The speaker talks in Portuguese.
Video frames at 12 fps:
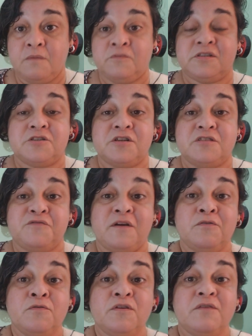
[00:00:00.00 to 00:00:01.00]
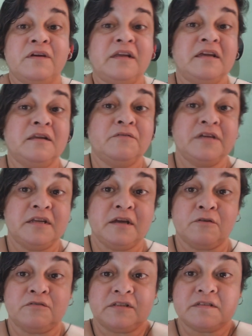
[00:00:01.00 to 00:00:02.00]
Muita gente falou que o Enem não
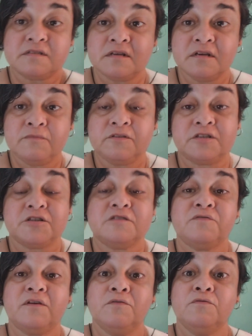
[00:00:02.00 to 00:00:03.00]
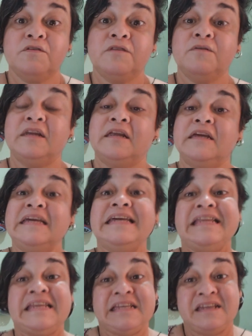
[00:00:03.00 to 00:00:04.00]
iria acontecer, muita gente falou que o Enem
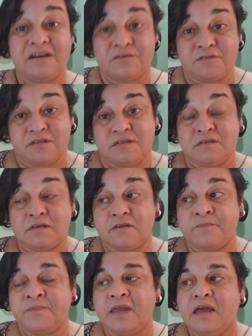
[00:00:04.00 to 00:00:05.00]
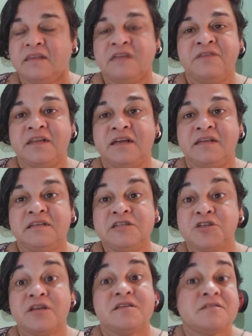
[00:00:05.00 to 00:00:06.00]
iria acontecer. Na verdade, a
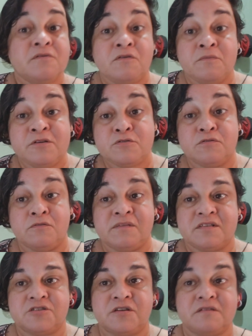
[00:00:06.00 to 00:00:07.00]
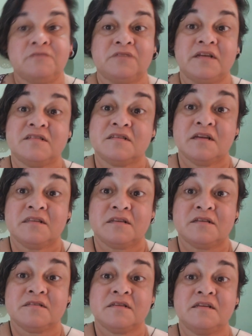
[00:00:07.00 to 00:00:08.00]
inscrição começou, mas a gente não tem a
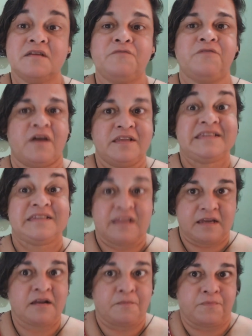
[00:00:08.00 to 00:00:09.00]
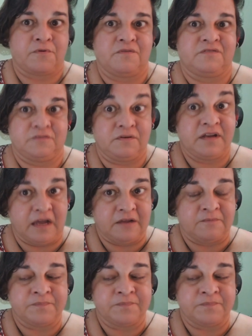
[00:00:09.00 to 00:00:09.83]
certeza de que vai ter a prova do Enem.